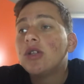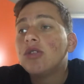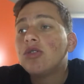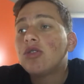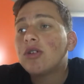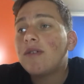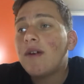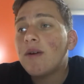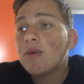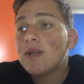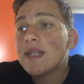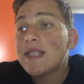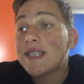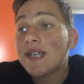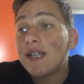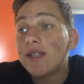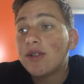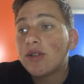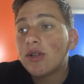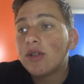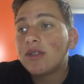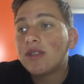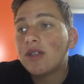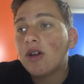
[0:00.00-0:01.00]
trova
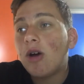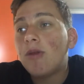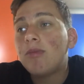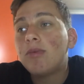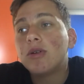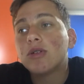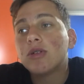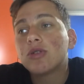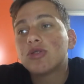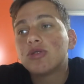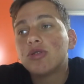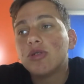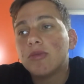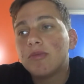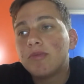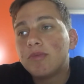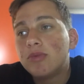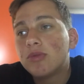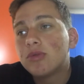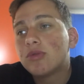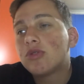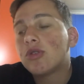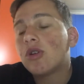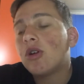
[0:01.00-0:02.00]
quest'anno l'ottavo posto,
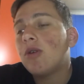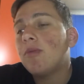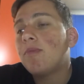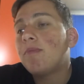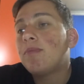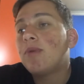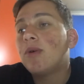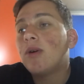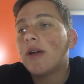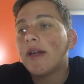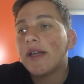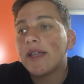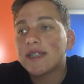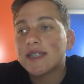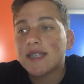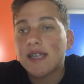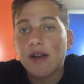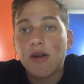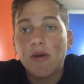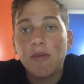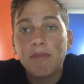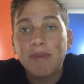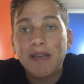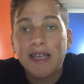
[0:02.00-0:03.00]
purtroppo
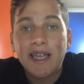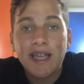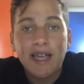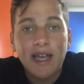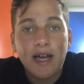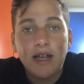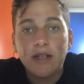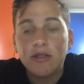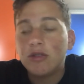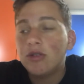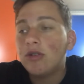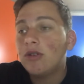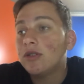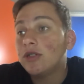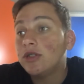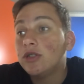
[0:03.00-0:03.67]
sarà un peccato,